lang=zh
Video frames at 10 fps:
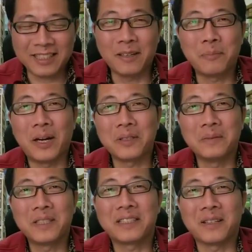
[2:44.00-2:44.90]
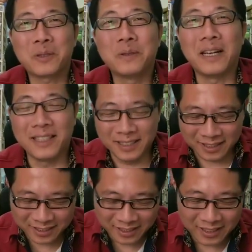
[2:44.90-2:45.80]
压箱宝里面找出来了。
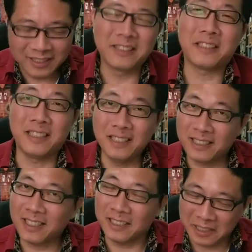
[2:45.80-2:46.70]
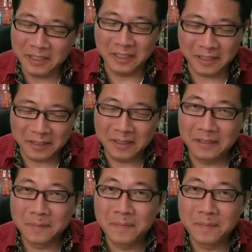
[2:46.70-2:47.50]
你其实这个真的，